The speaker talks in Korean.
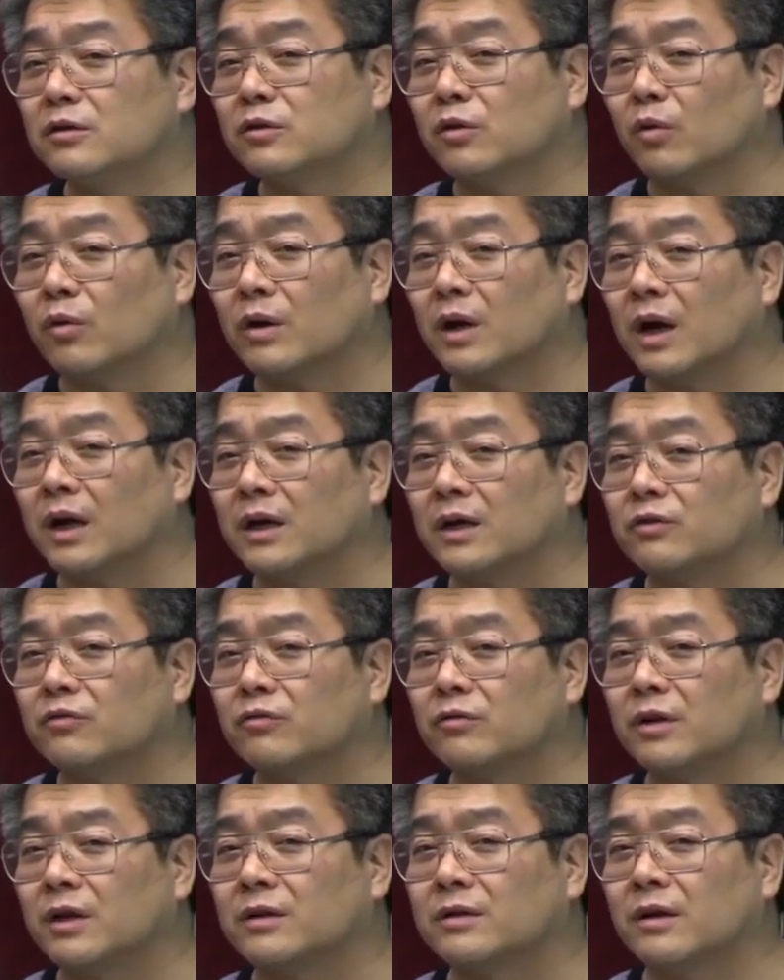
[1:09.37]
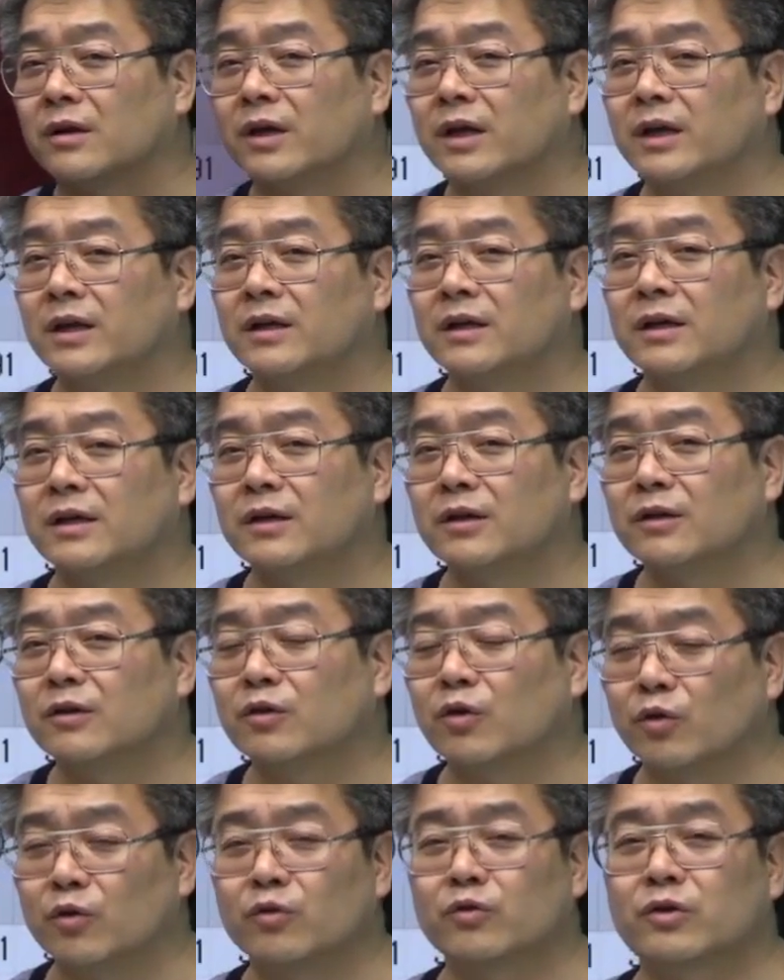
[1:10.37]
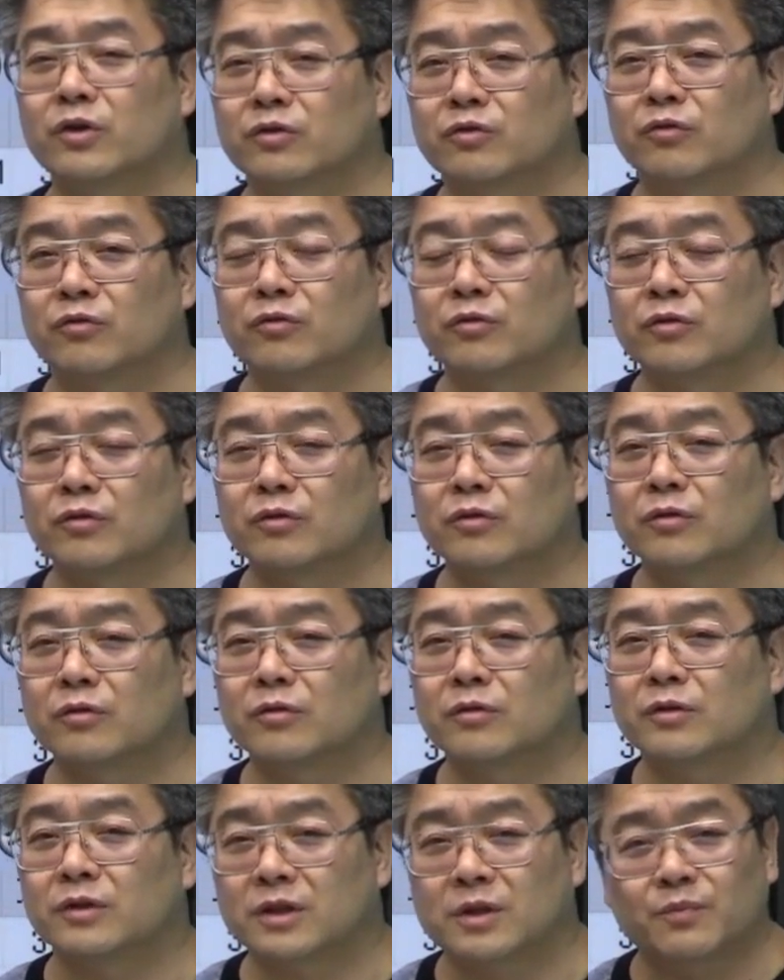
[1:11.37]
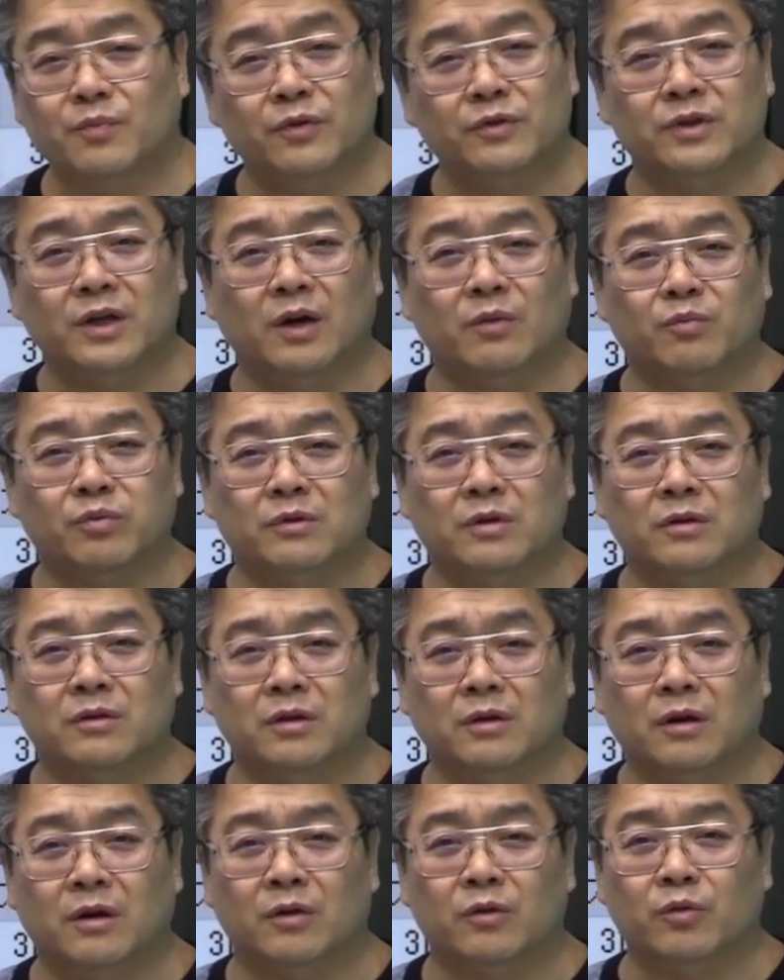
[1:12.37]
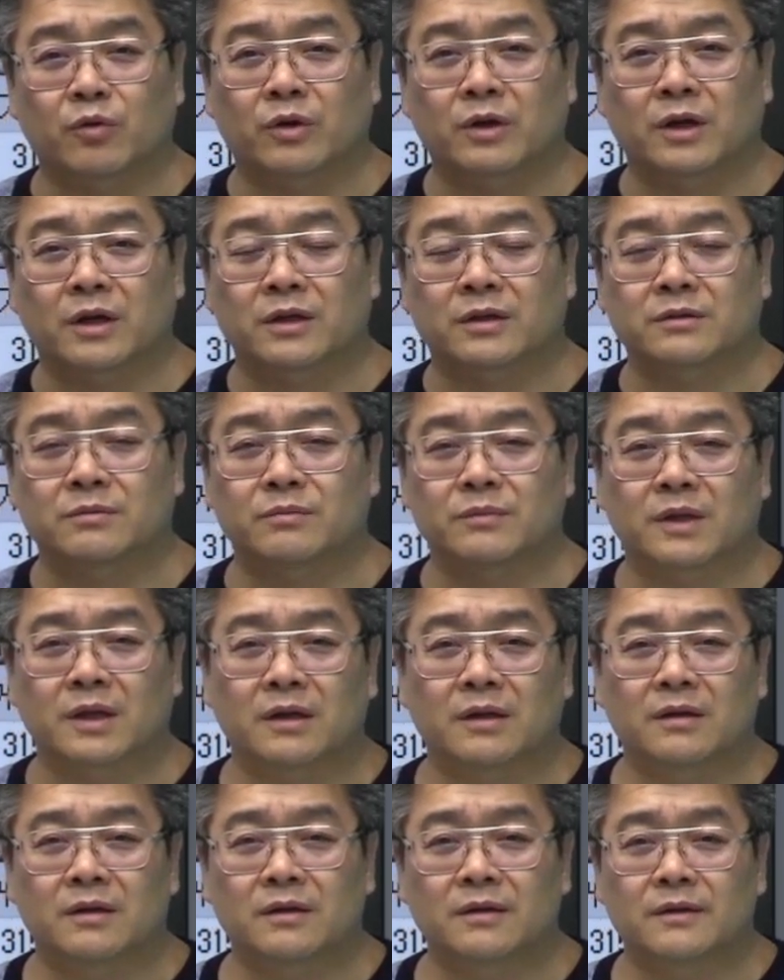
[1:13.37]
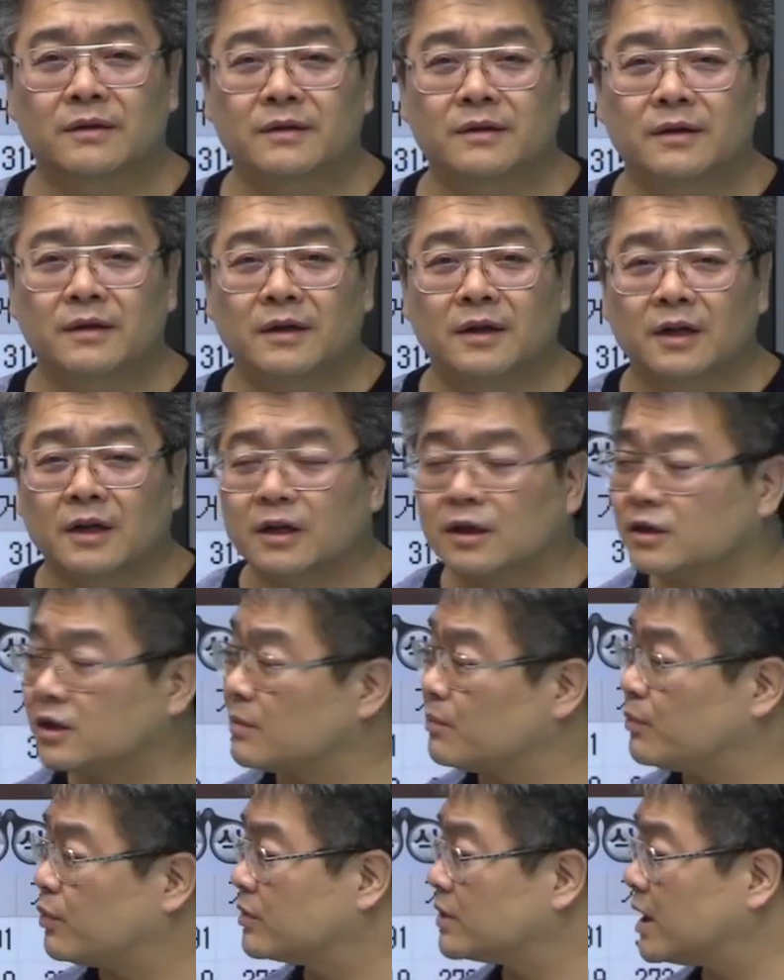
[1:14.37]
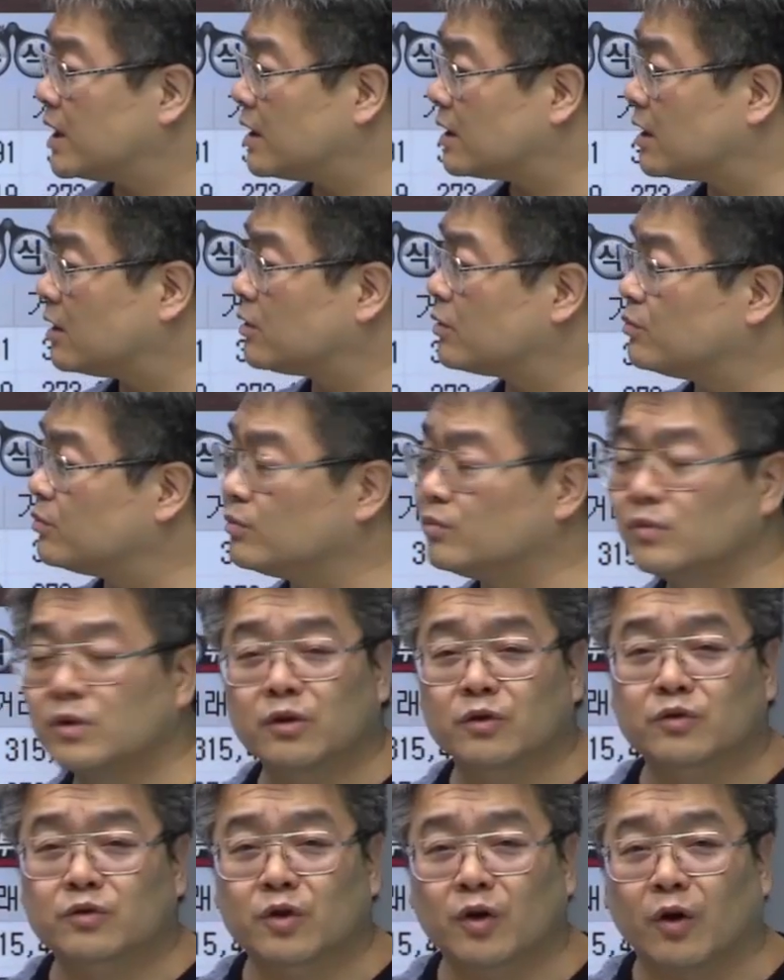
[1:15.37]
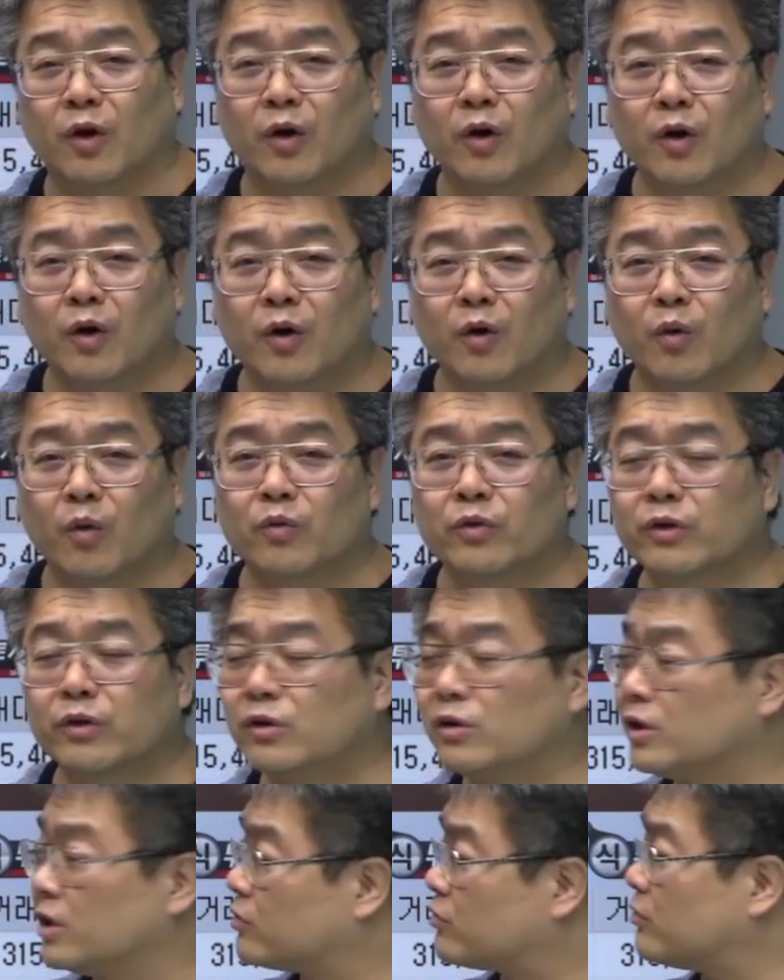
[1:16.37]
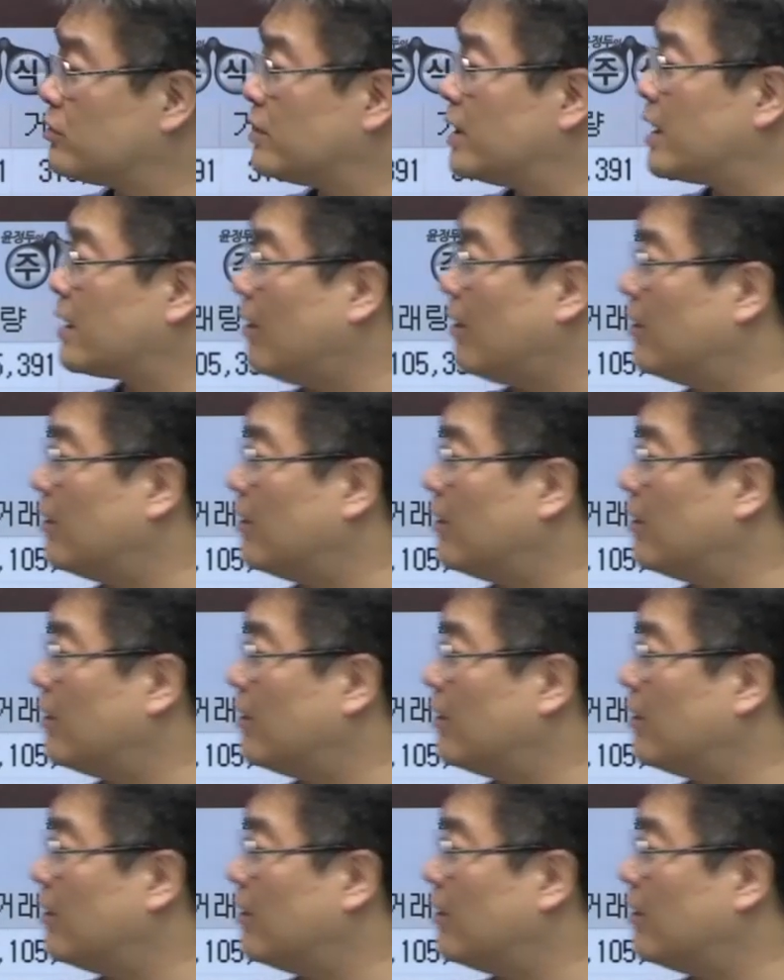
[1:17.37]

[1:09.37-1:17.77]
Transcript: 종가 기준에서의 교육 기준, 신풍제약부터 들어가도록 하겠습니다. 신풍제약의 흐름 이렇죠. 오늘 기준의